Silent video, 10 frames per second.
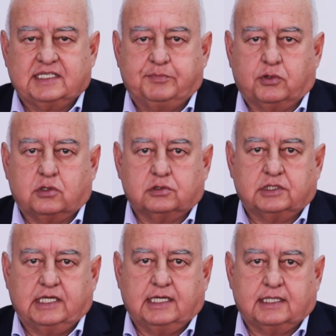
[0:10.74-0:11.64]
Hace
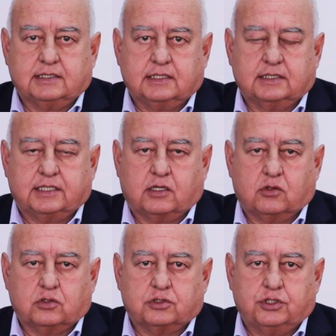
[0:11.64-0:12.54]
pocos días se
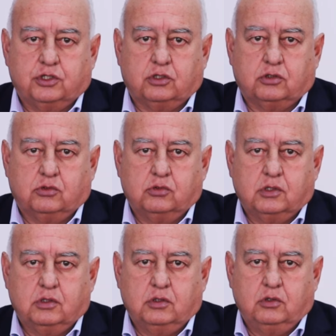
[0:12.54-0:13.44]
conoció
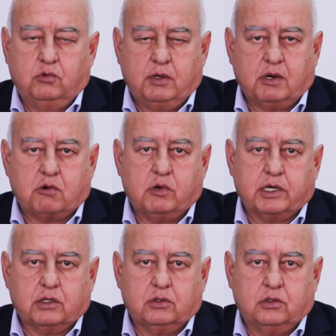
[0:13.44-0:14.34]
un nuevo
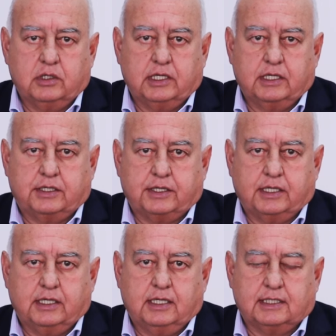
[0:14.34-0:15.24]
acuerdo
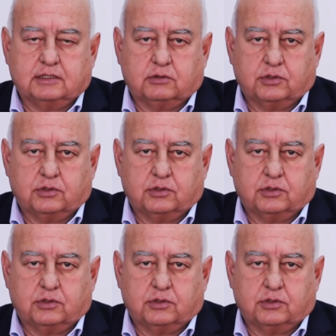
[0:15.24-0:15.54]
entre las